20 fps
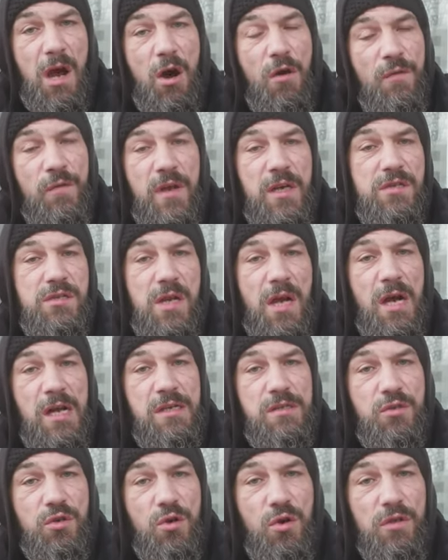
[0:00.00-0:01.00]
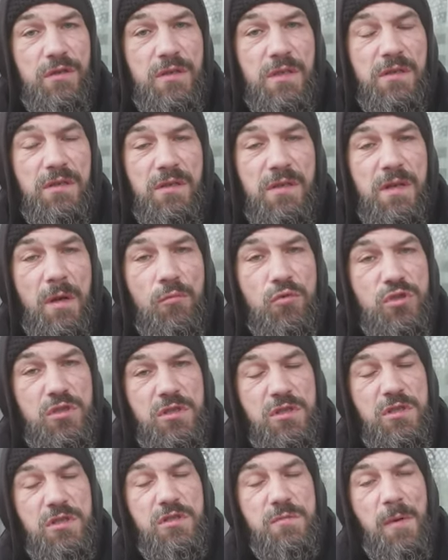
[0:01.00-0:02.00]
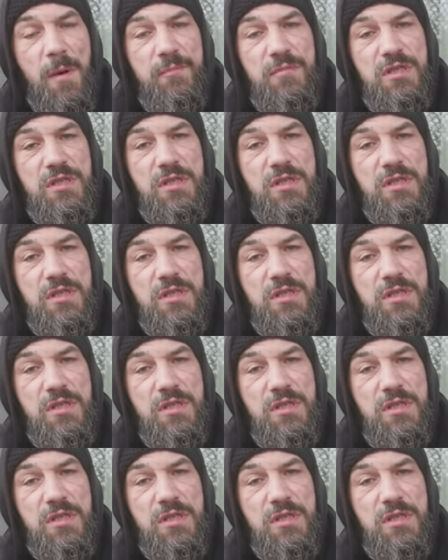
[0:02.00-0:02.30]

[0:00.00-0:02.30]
aufrechterhalten konnte. Ne? Der musste sich zwar ein